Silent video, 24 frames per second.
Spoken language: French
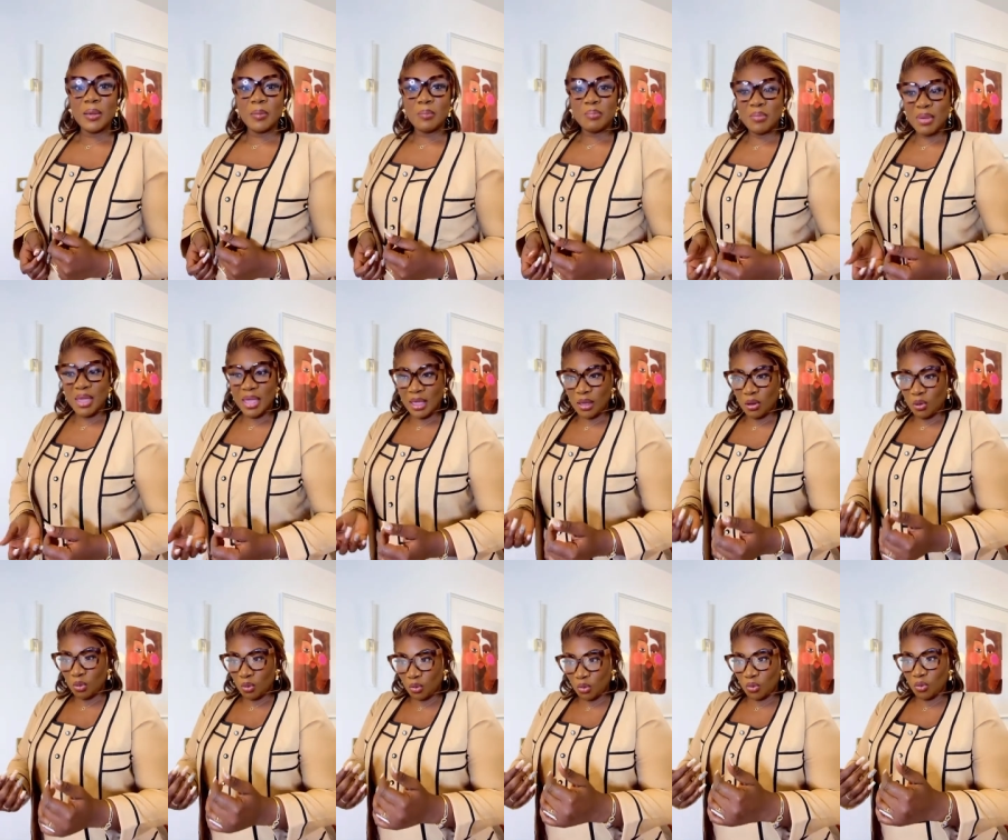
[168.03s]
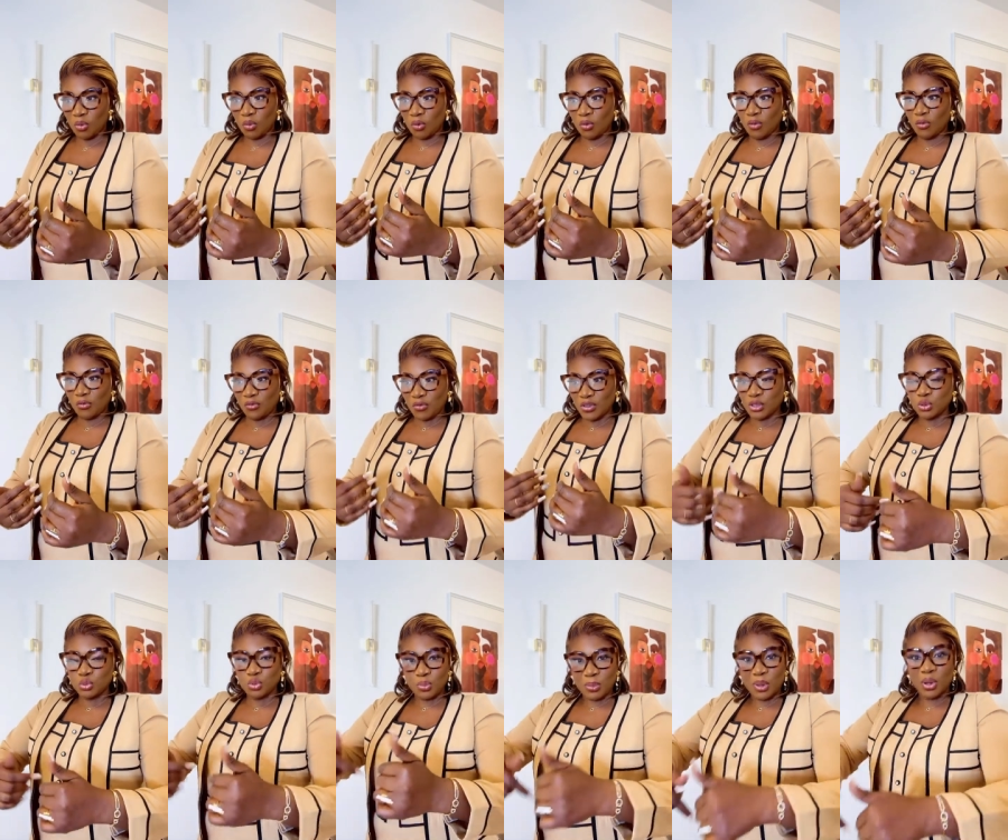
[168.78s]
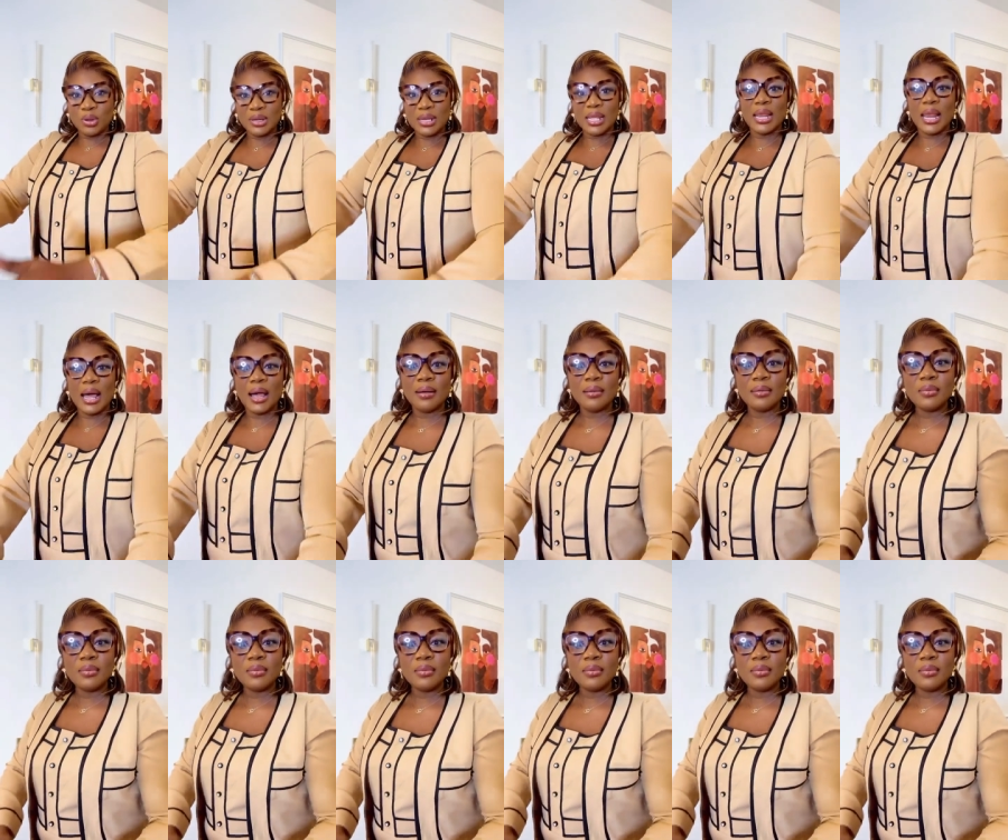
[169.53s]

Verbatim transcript: Mais on, fait tout, mais on est là.